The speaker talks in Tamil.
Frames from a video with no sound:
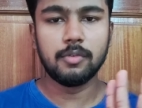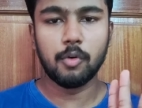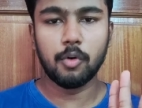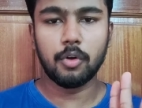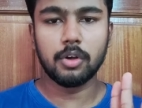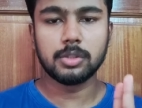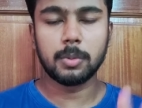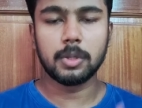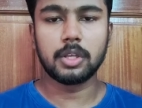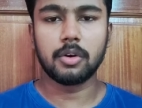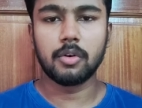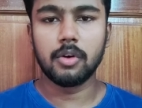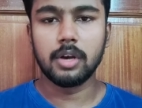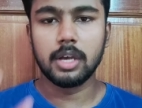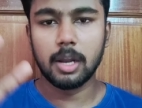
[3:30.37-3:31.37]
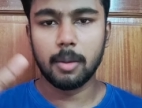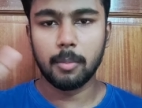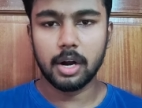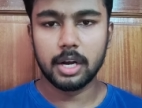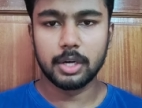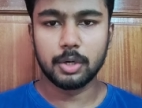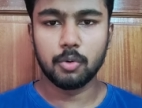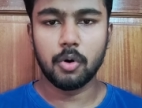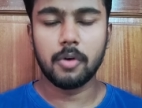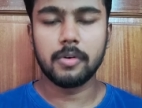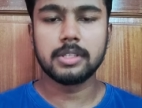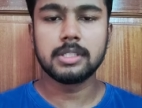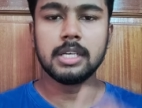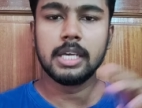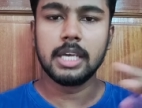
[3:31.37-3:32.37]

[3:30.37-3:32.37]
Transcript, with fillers: ஃபோர் ஹவர்ஸ் பார்த்துக்கோங்க இல்லை மார்னிங் டூ ஹவர்ஸ்